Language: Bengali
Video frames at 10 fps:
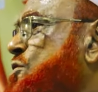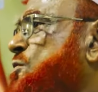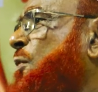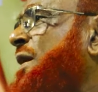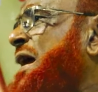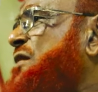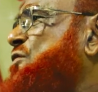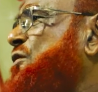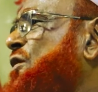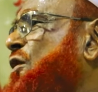দুশ্মনের
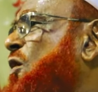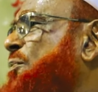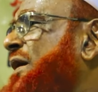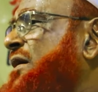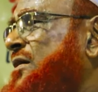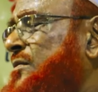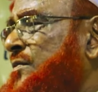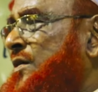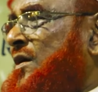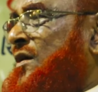জন্য নবী
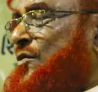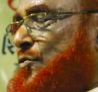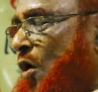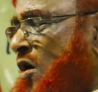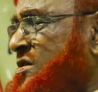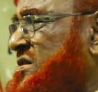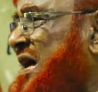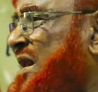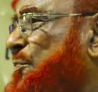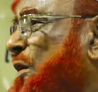
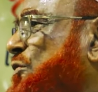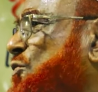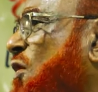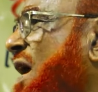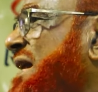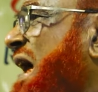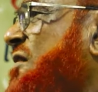ধ্বংসের বদুয়া